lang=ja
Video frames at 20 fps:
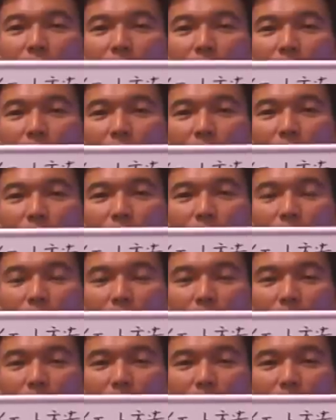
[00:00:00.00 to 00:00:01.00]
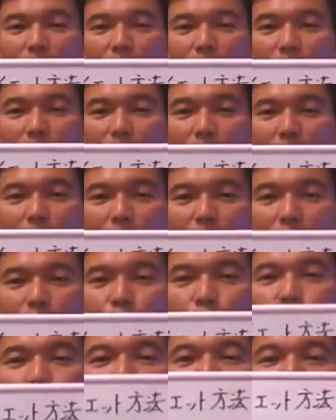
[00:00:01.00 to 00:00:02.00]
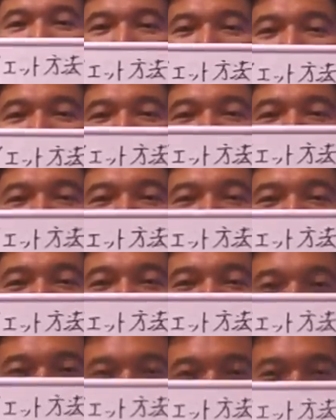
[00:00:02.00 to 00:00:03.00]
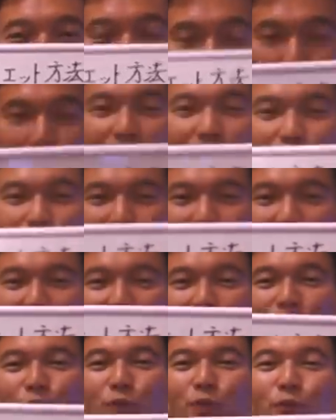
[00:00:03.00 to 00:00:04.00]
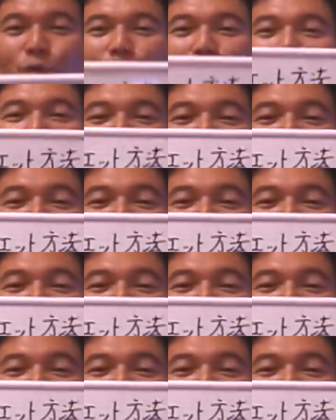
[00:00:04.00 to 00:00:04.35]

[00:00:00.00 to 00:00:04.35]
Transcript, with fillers: えー、ゆで卵を食べるゆで